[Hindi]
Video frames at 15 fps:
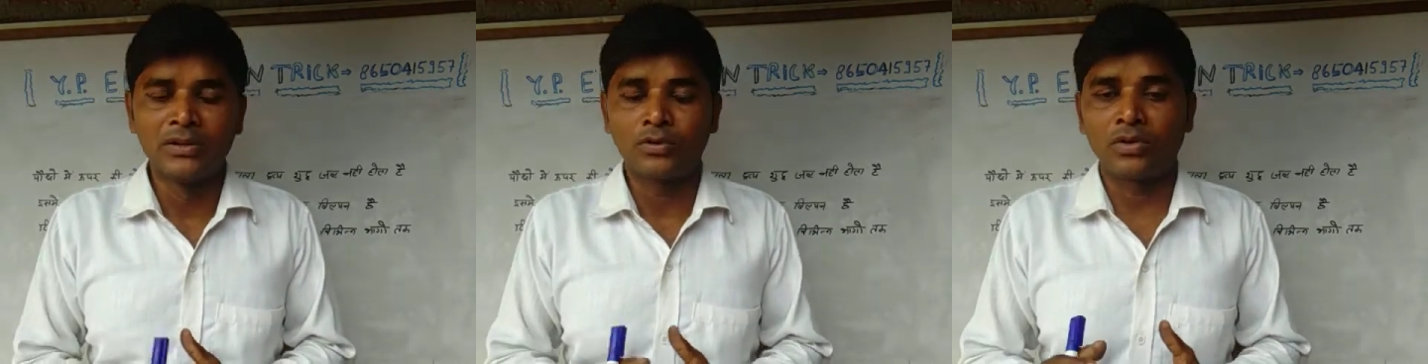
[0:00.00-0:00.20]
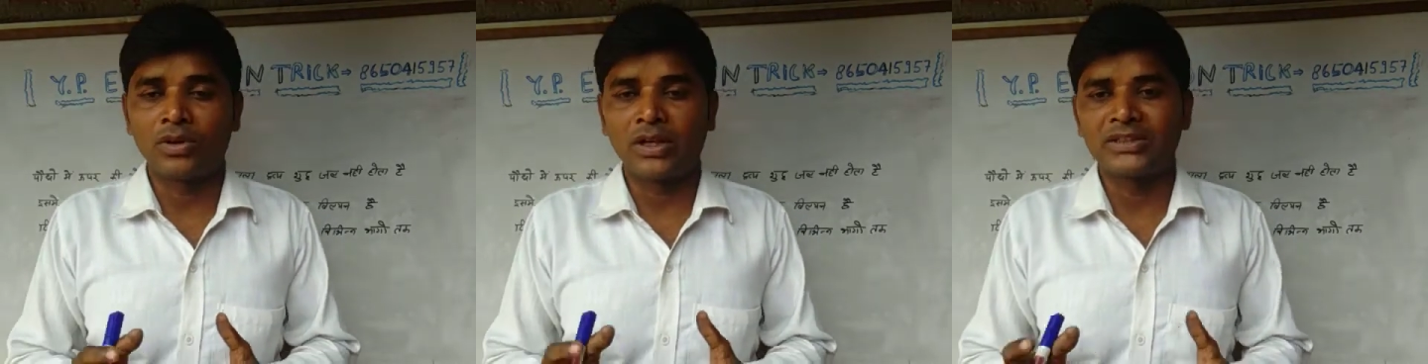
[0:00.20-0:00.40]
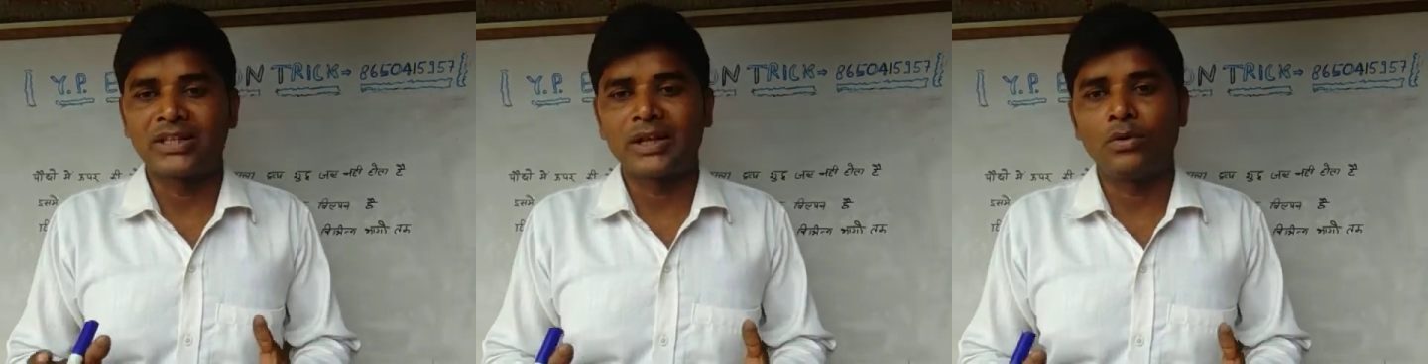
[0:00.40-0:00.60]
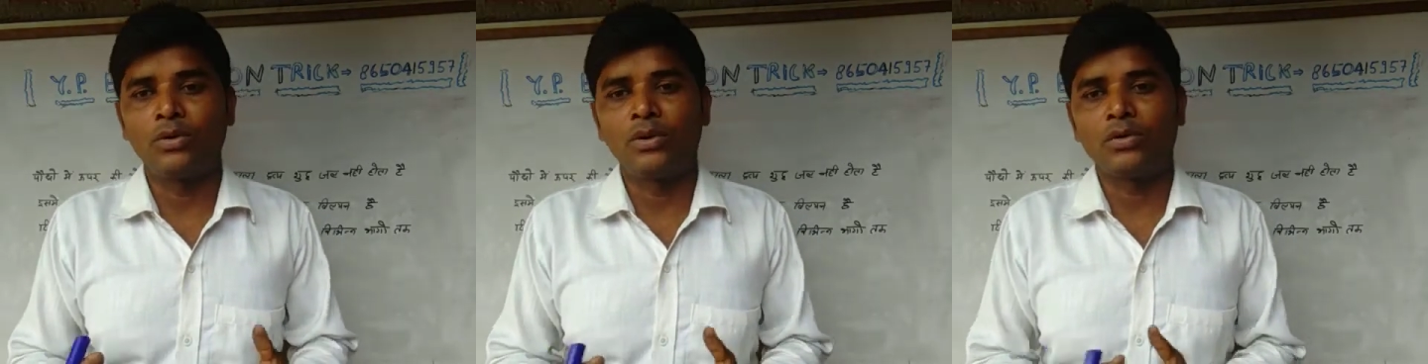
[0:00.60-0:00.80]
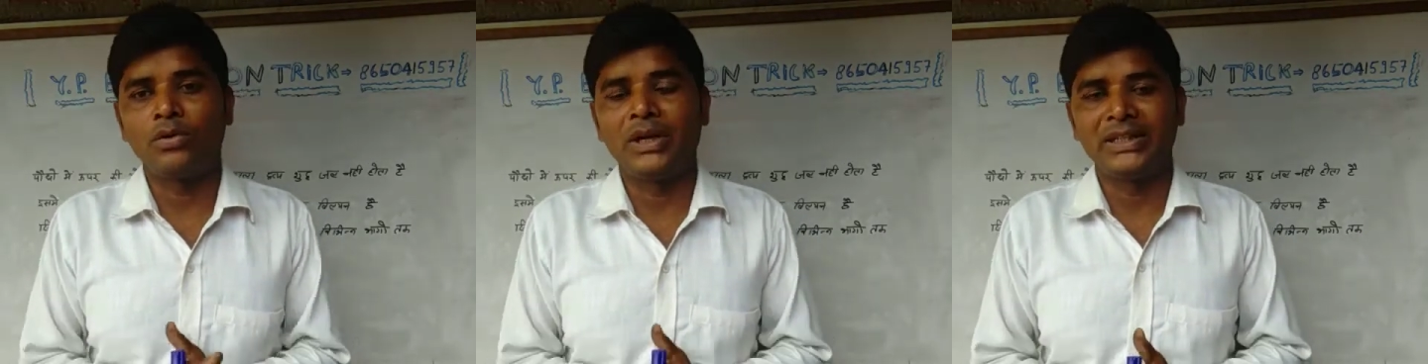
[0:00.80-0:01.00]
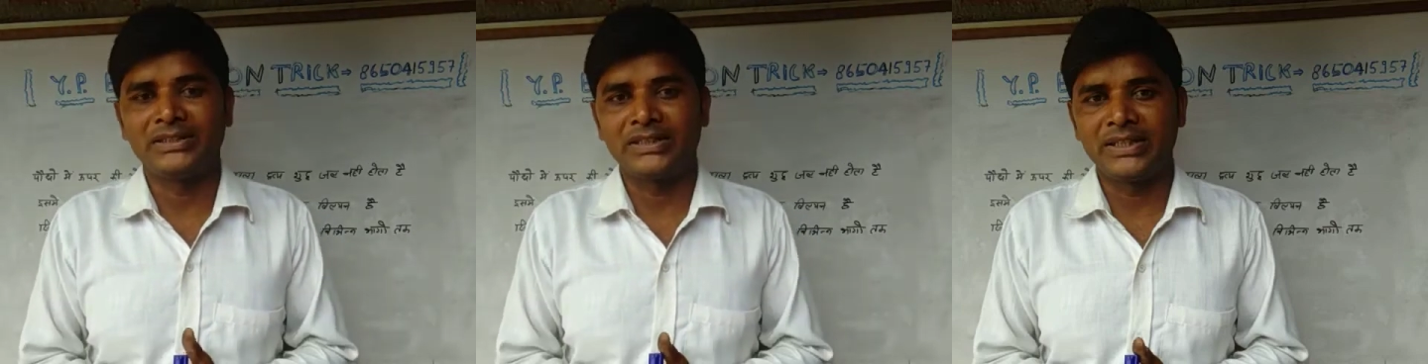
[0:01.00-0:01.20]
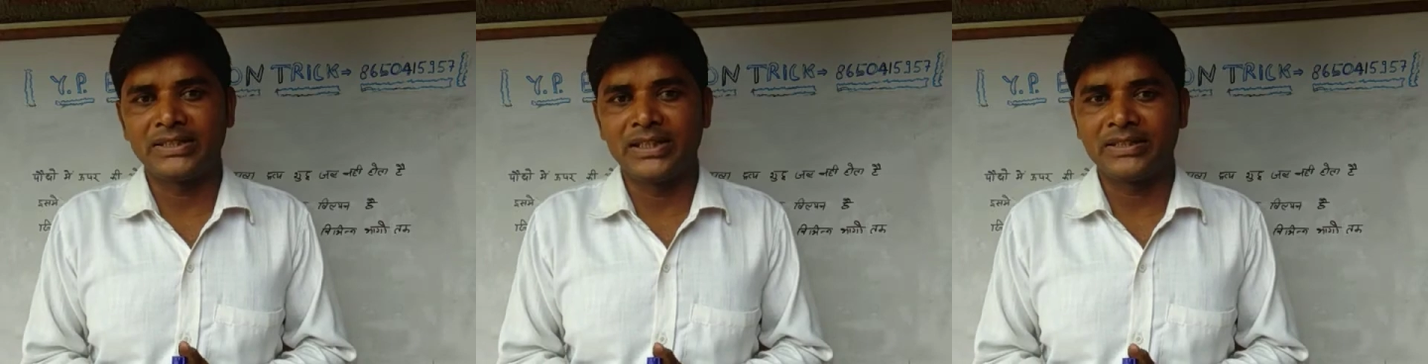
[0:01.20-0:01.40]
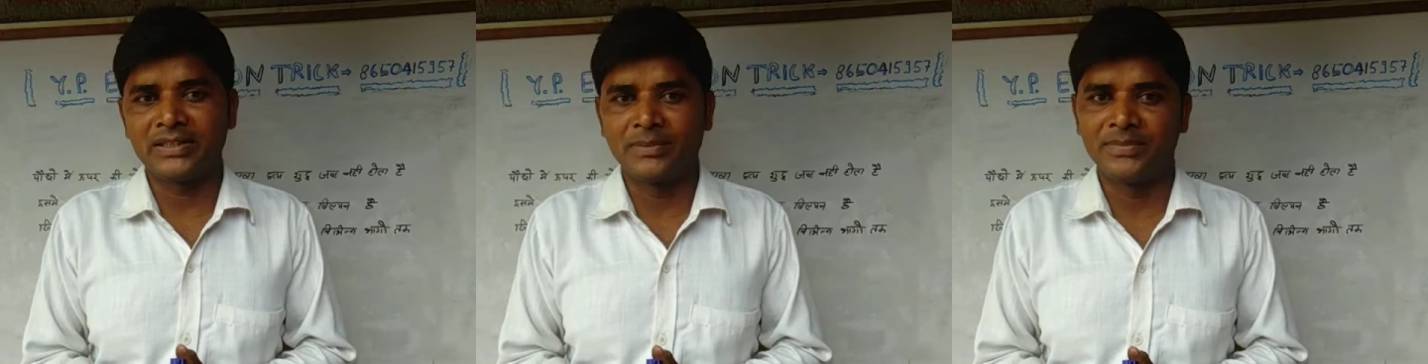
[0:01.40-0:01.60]
तो रसारोहण को अच्छे
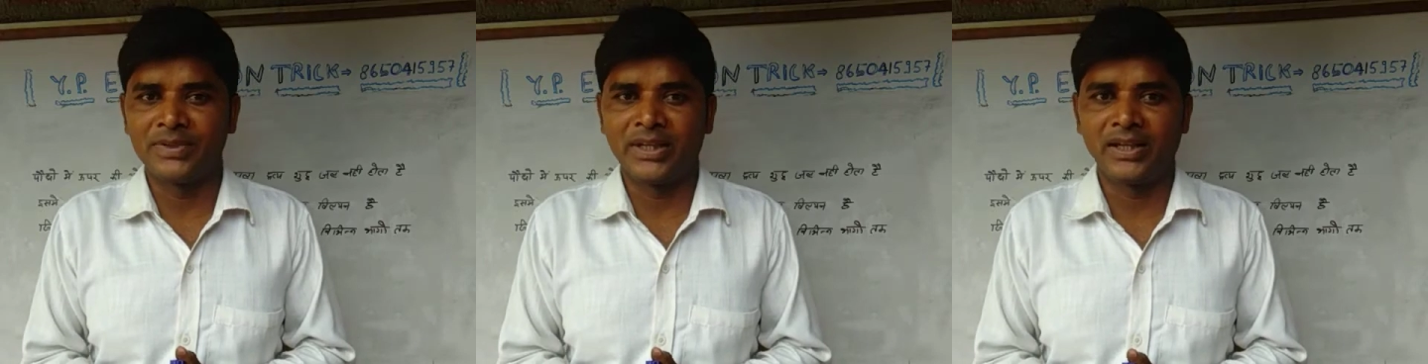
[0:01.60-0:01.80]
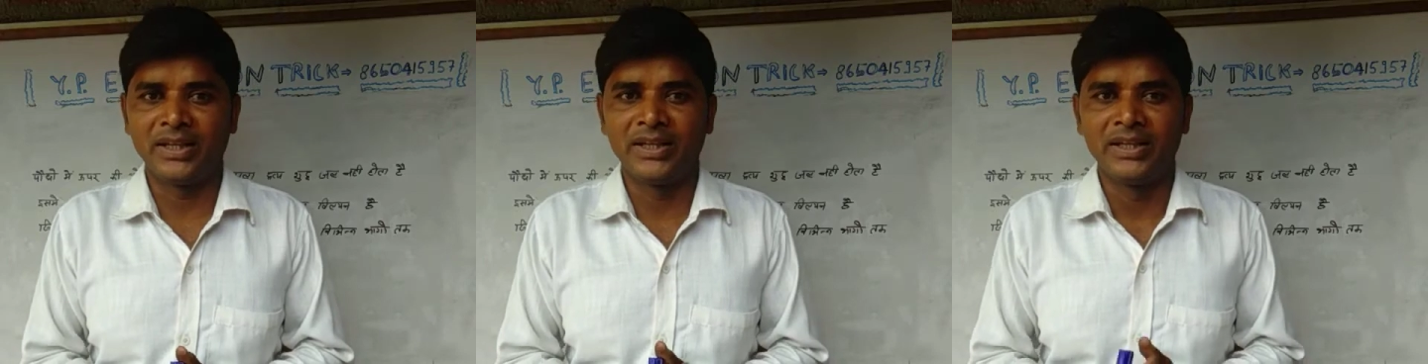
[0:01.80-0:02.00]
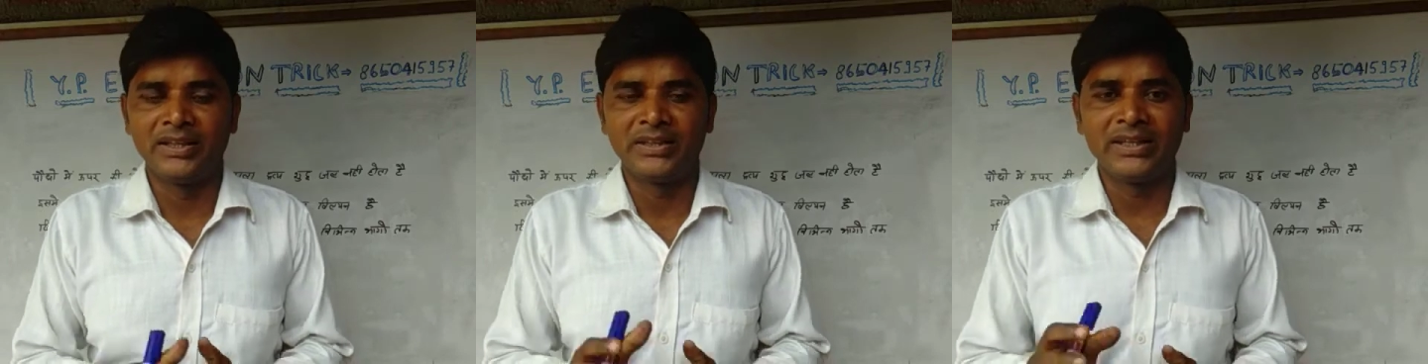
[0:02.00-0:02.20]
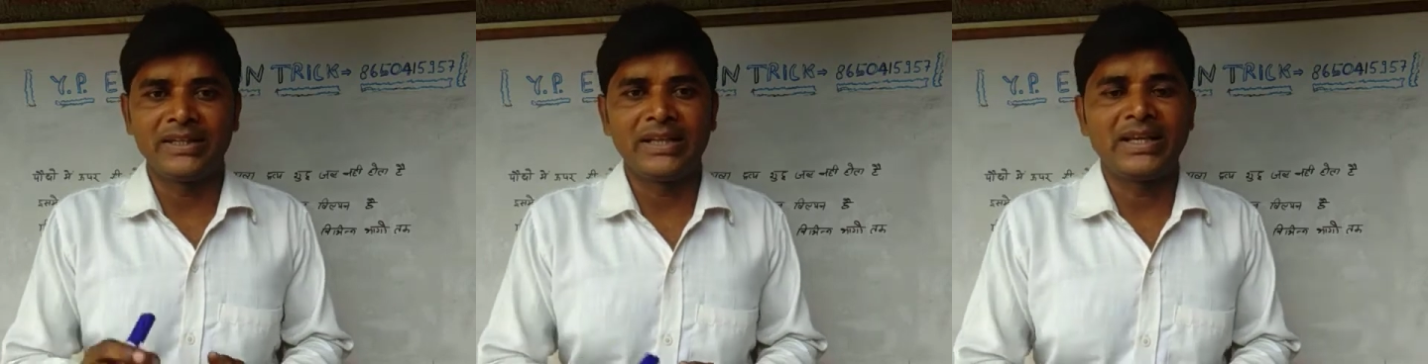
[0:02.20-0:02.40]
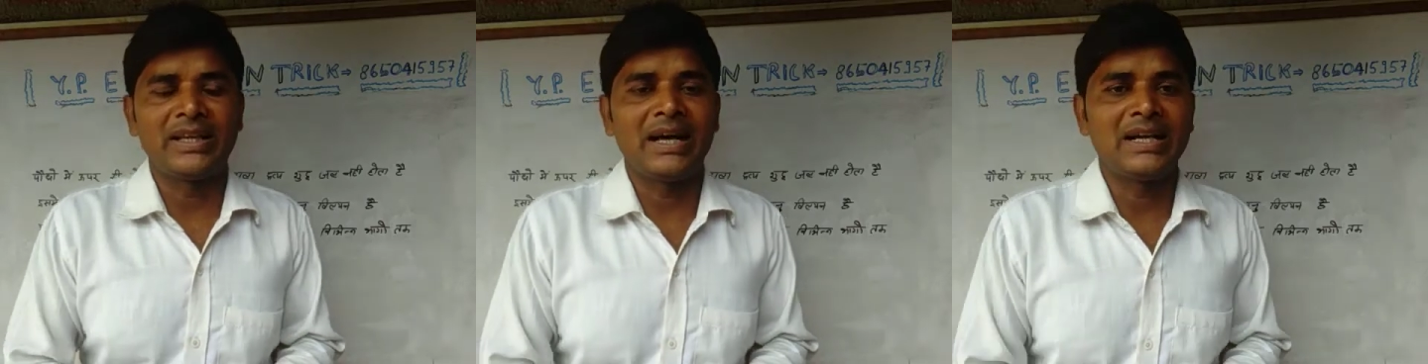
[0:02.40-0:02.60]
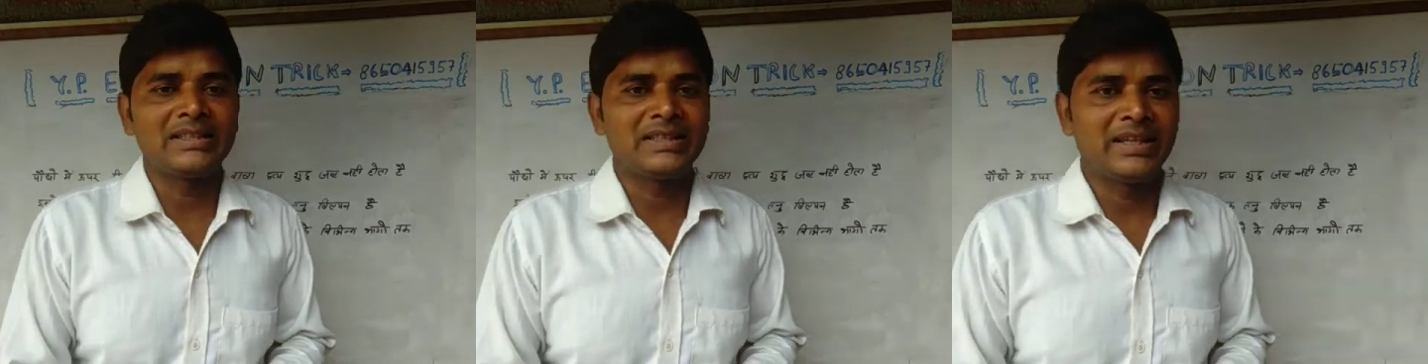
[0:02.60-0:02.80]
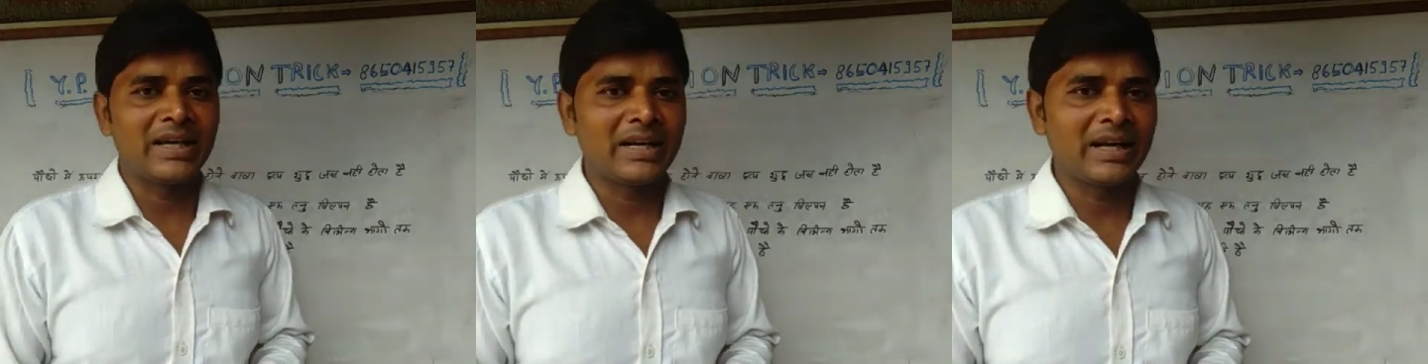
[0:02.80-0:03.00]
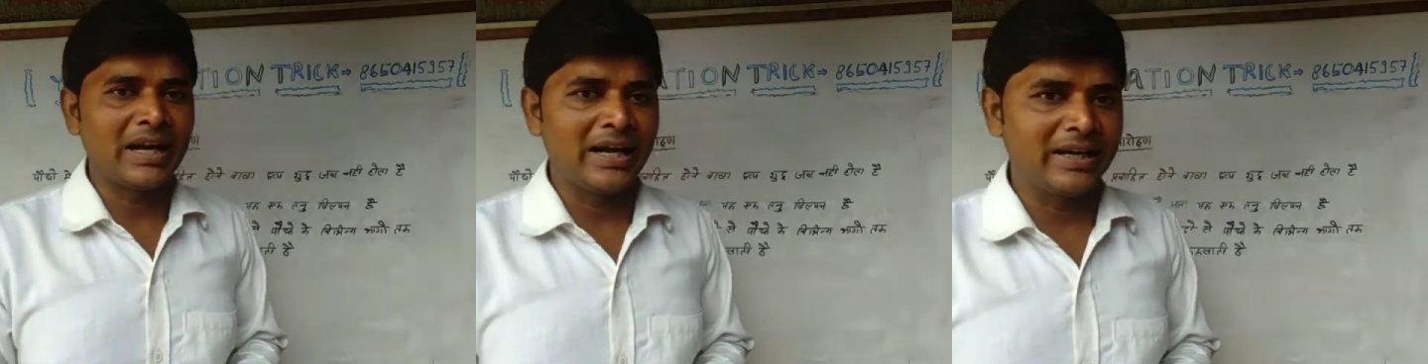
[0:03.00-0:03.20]
से समझेंगे देखिए क्लास
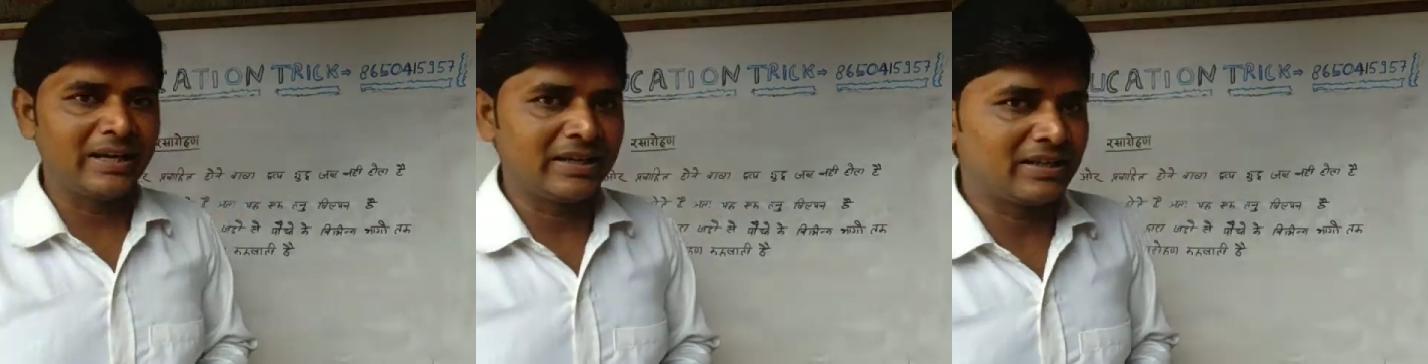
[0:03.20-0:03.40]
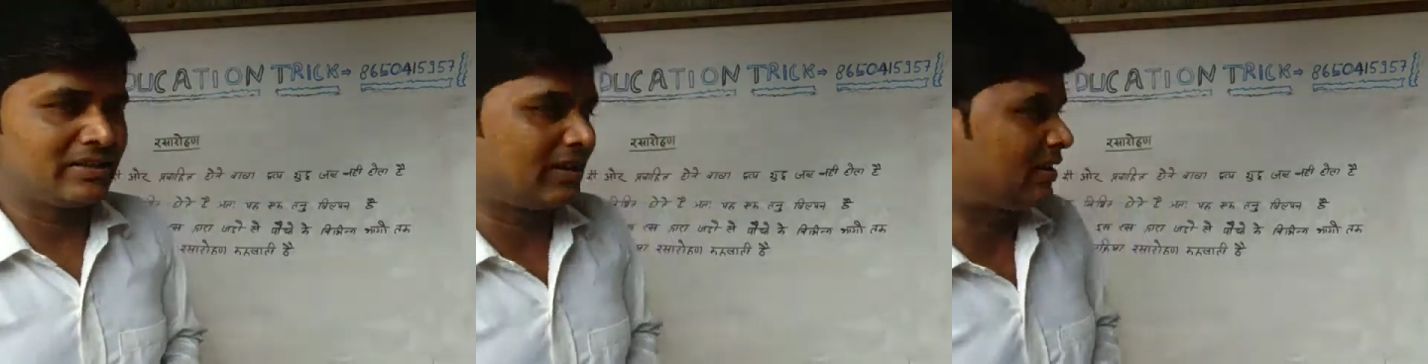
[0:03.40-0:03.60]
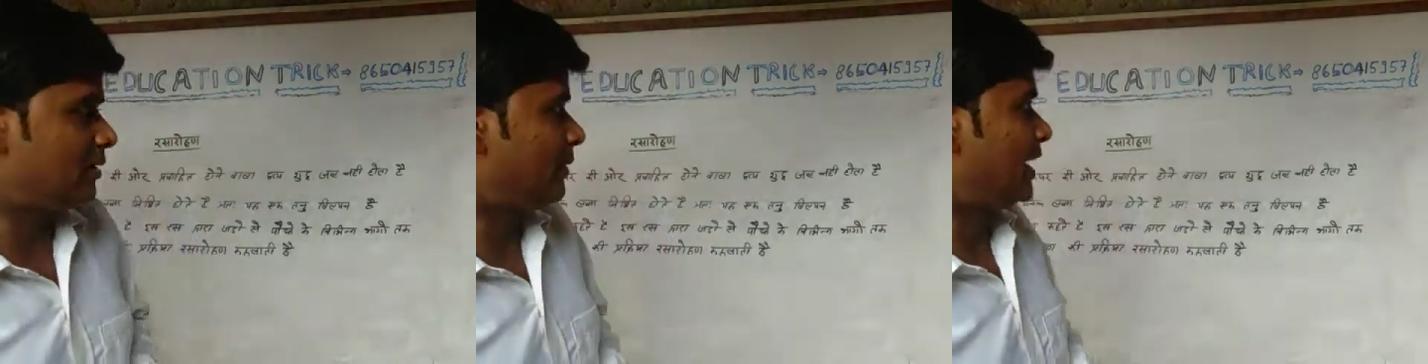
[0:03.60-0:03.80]
ग्यारह एग्रीकल्चर की